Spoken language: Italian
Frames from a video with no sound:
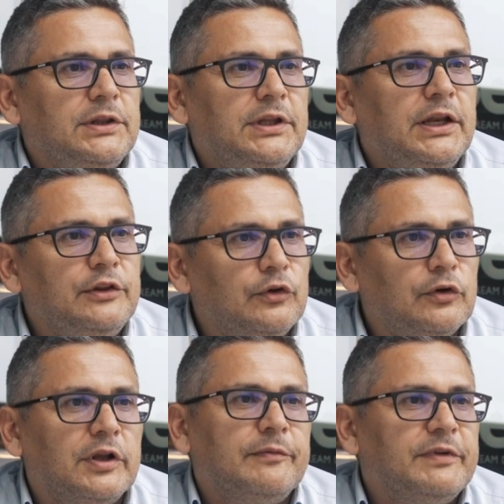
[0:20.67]

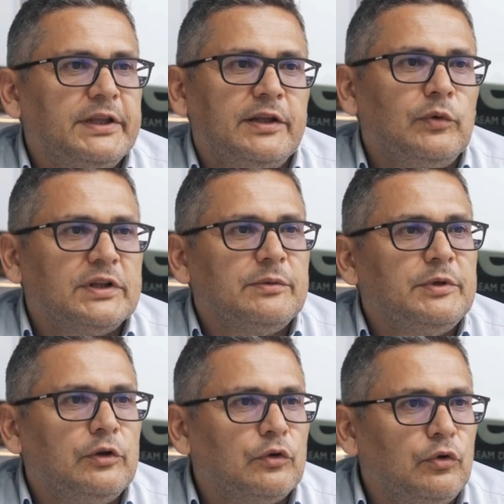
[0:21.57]
dell'indoor e vedere un
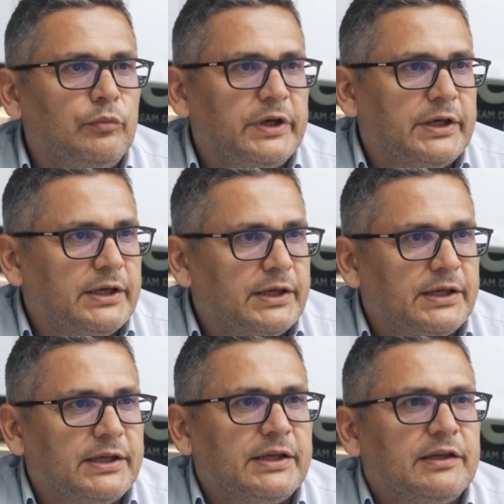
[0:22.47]
attimino
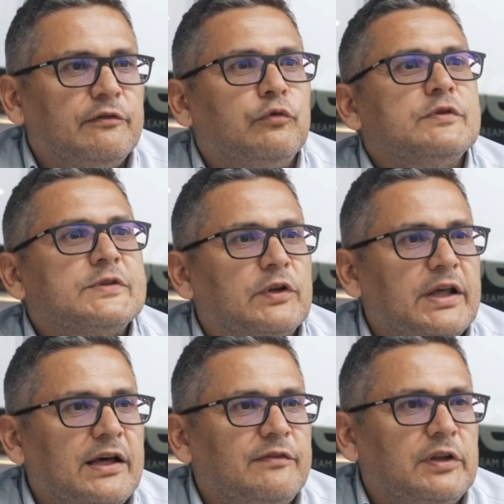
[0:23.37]
come
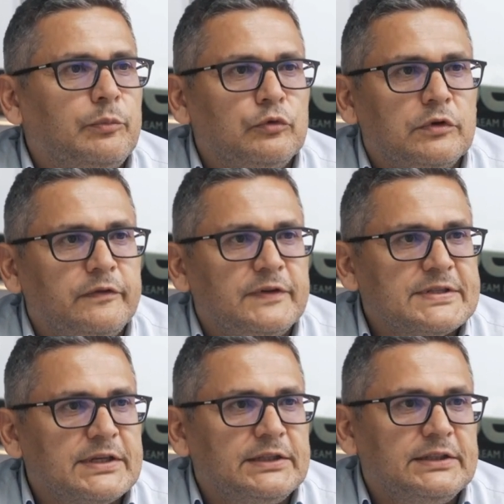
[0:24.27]
funzionava dal punto di
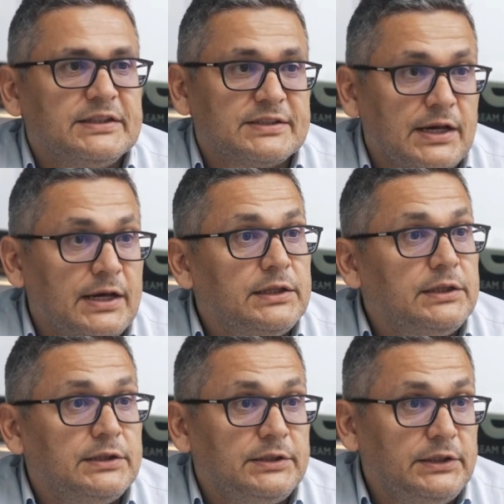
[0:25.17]
vista di
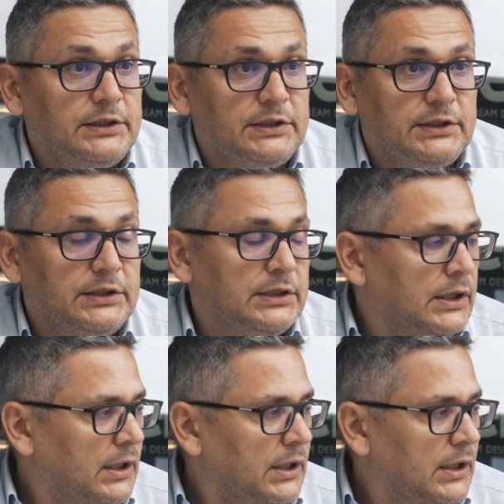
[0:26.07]
design, di